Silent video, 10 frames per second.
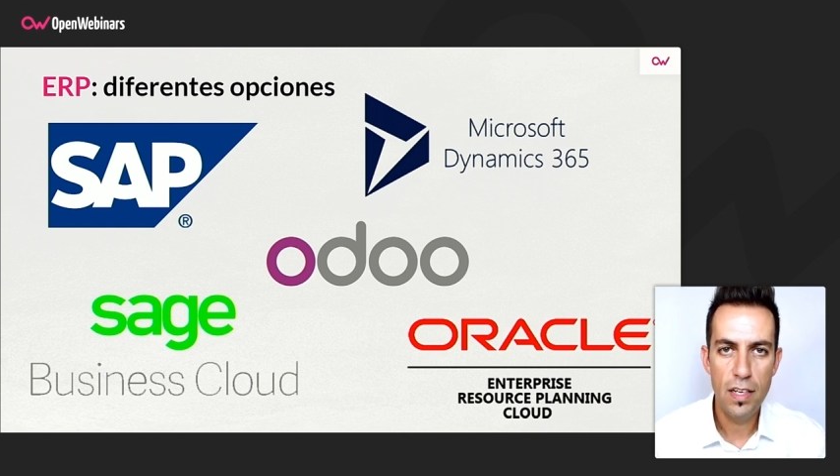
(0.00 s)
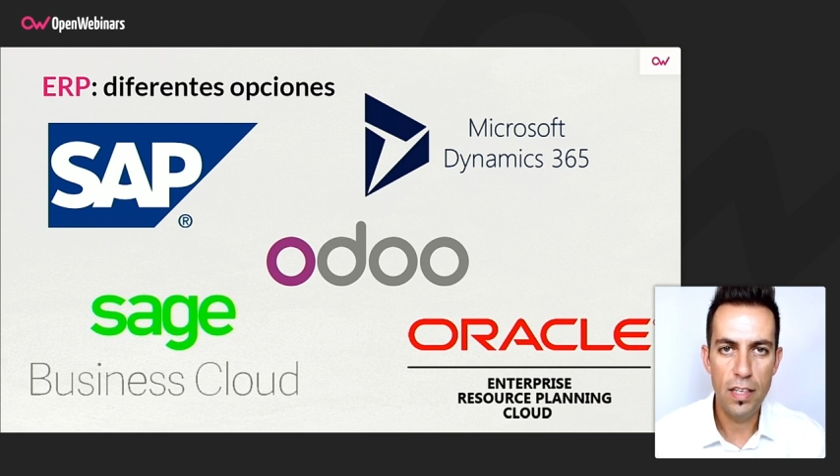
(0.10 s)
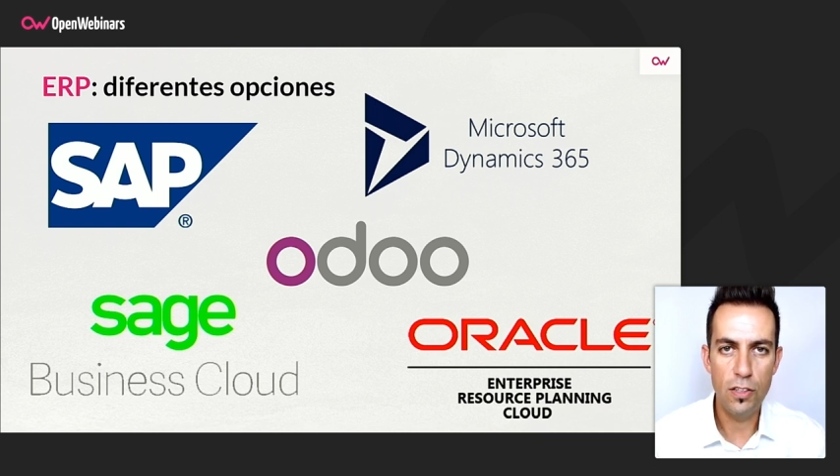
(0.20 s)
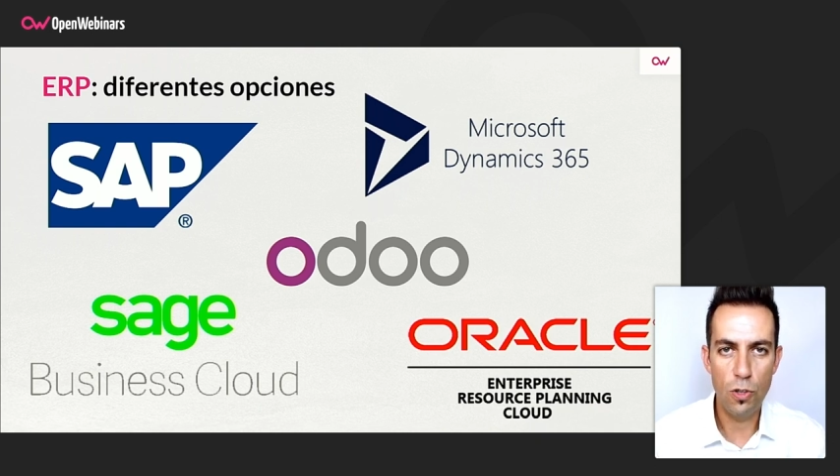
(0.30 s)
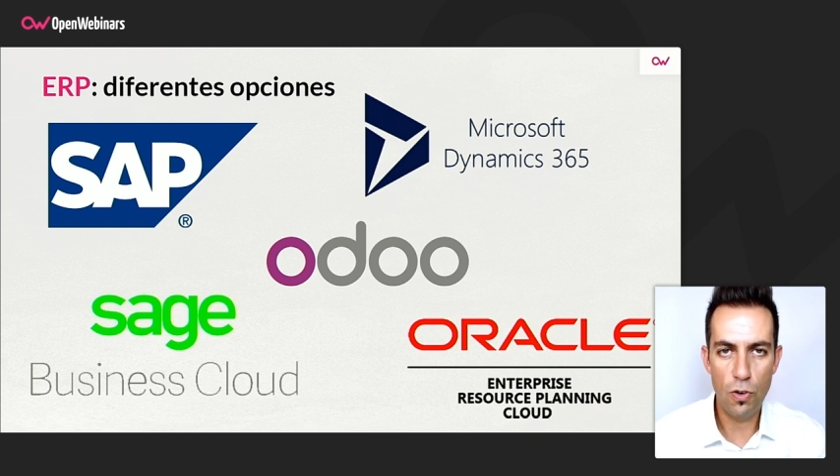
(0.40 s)

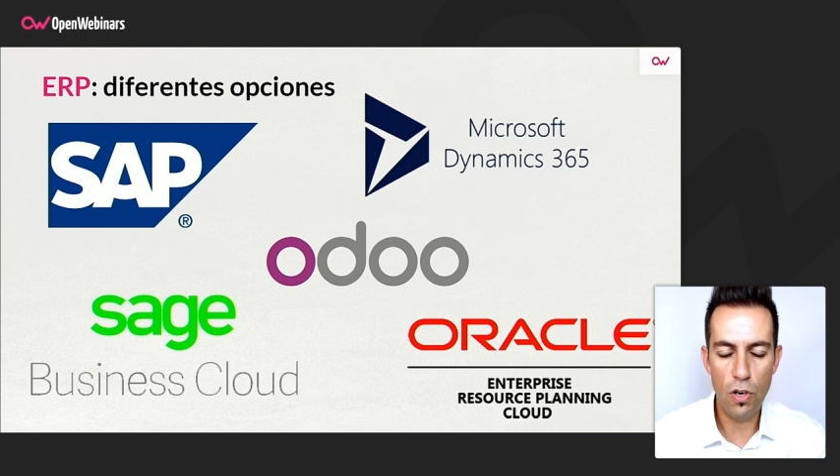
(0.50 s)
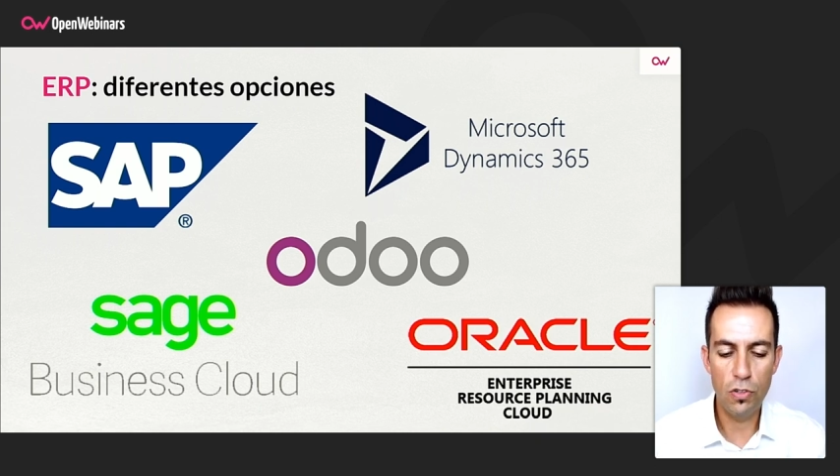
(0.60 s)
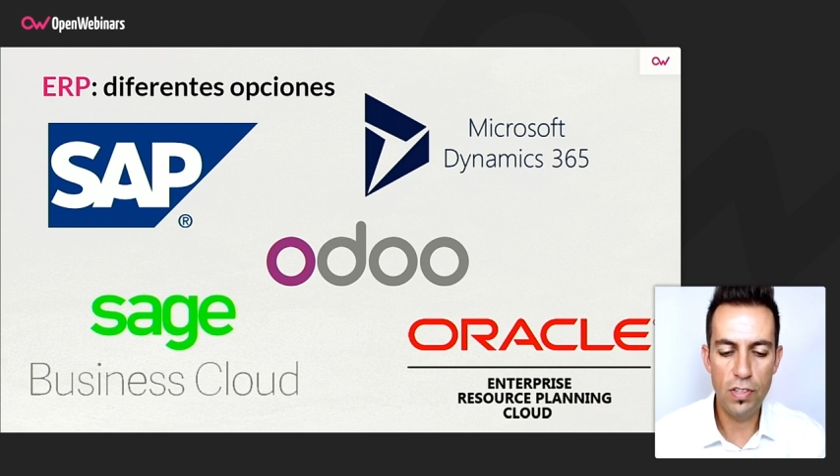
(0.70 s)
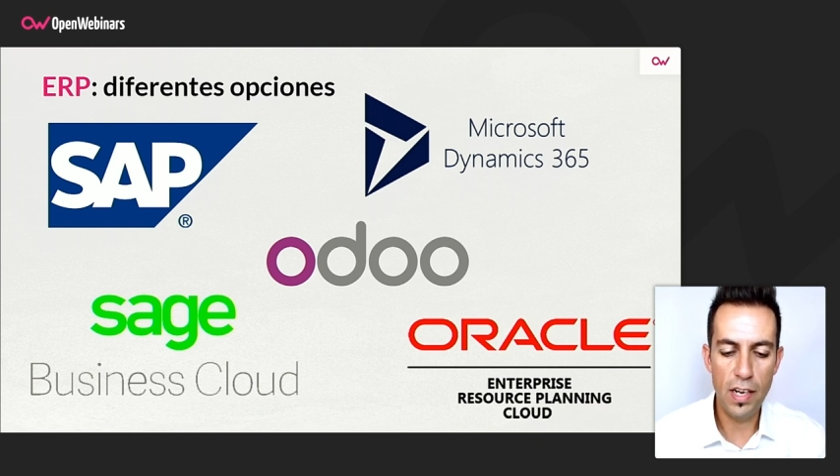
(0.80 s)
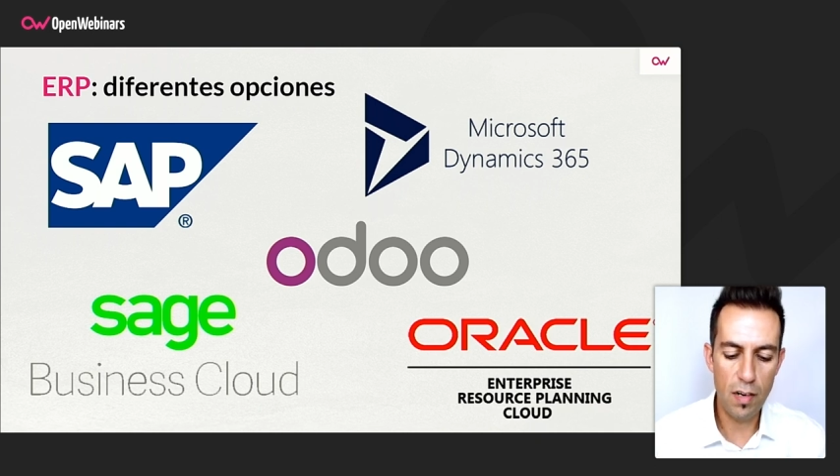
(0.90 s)
en torno a
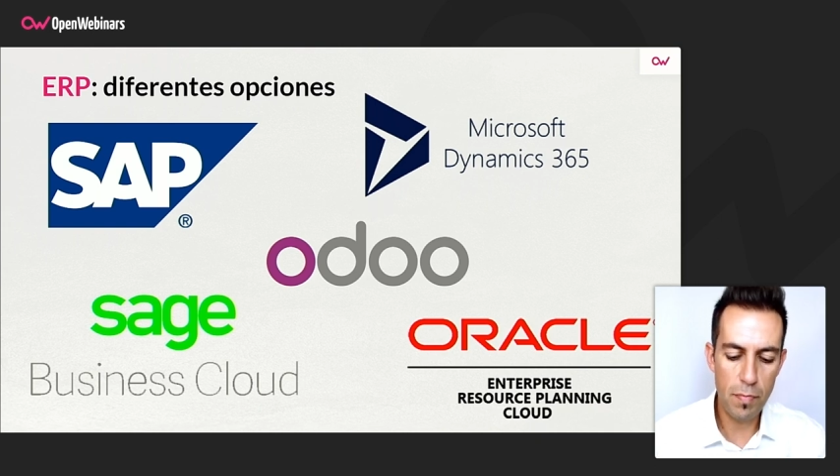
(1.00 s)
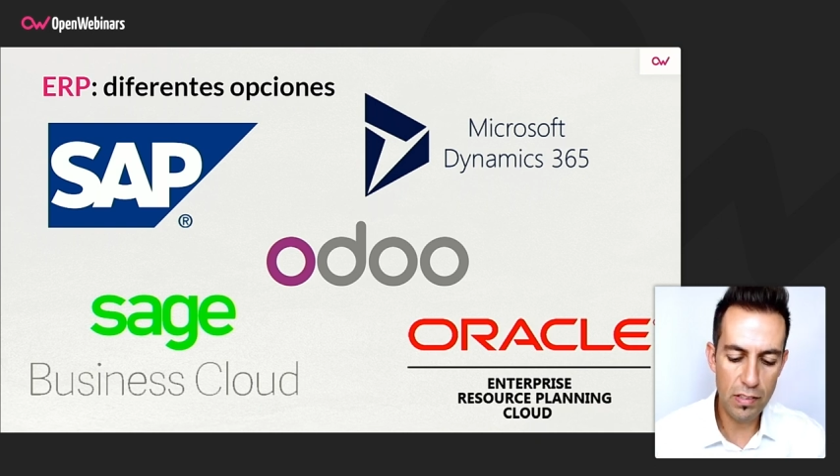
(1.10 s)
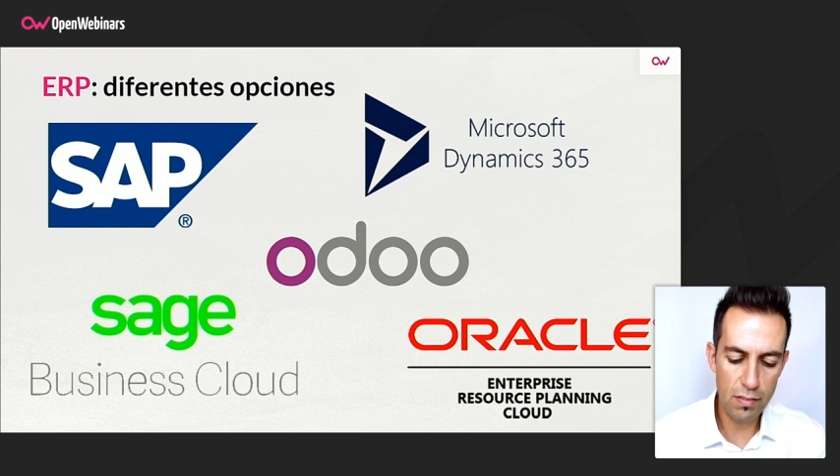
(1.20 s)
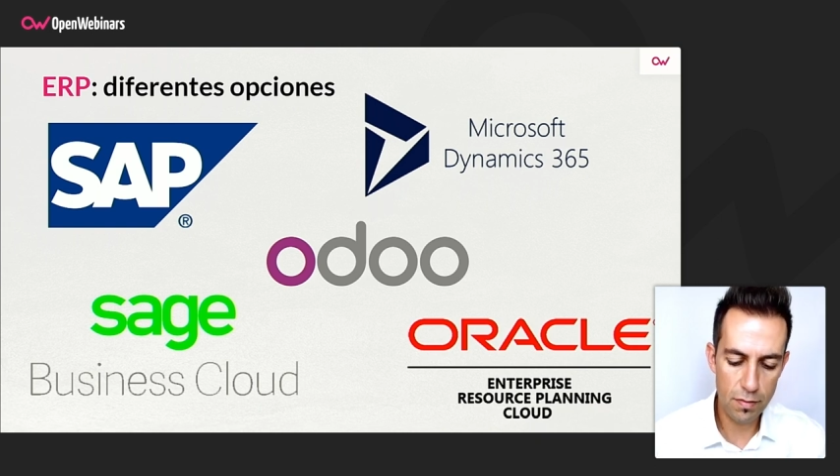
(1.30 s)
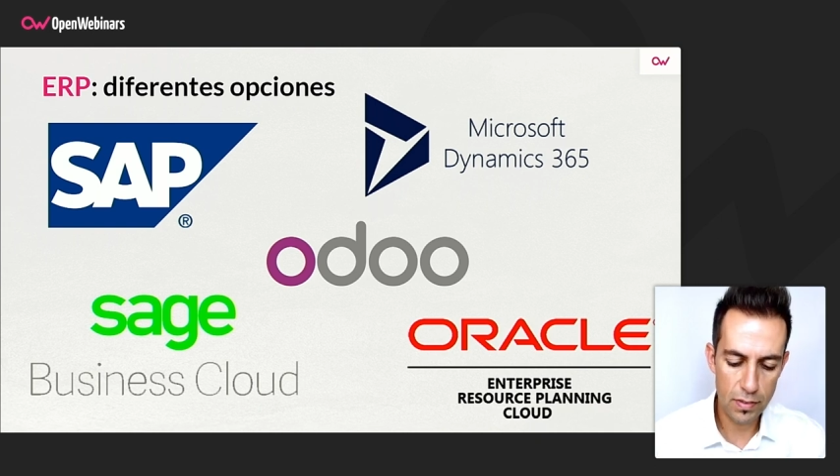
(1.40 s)
los
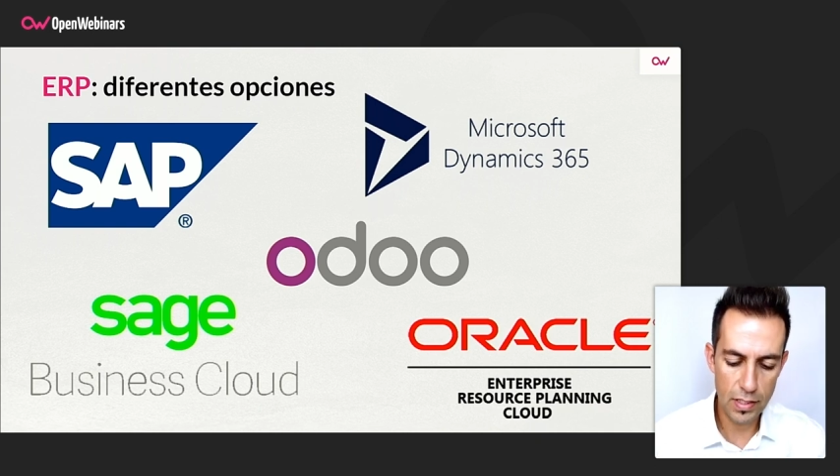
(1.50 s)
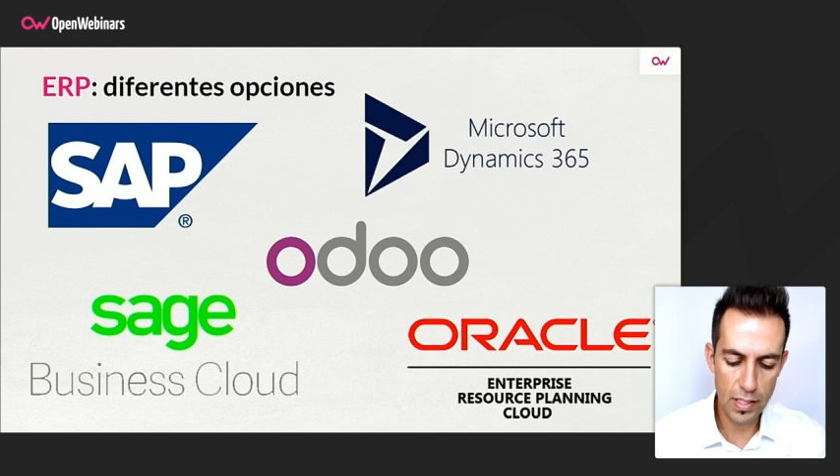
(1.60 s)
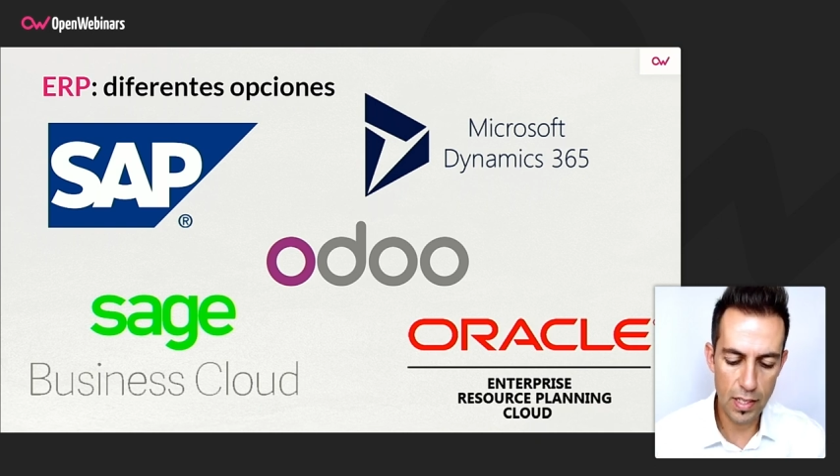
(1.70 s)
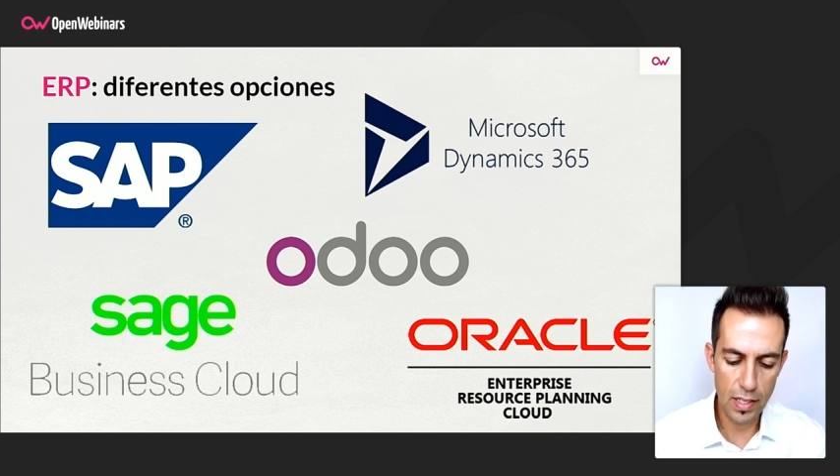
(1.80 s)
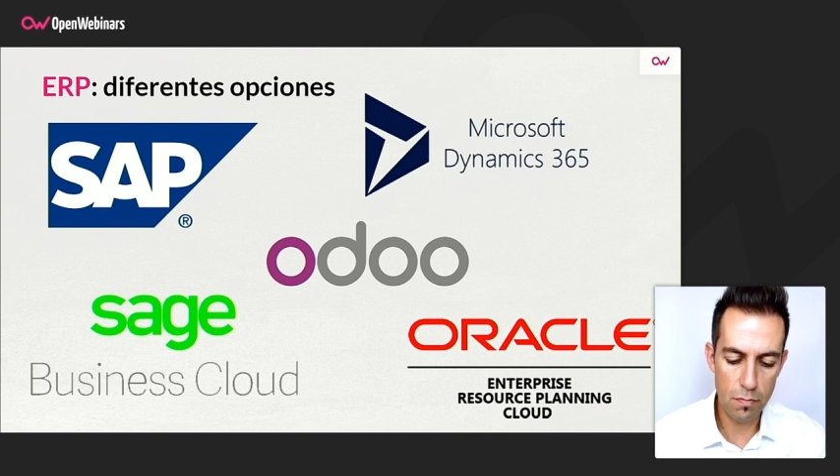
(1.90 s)
RPs
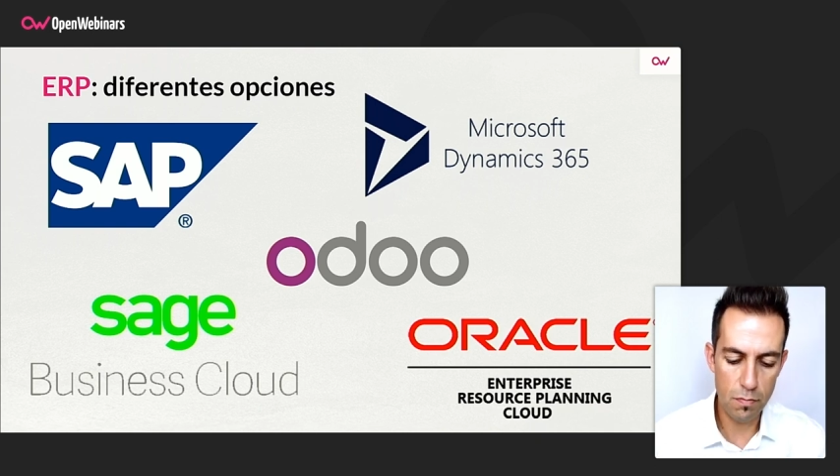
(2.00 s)
de,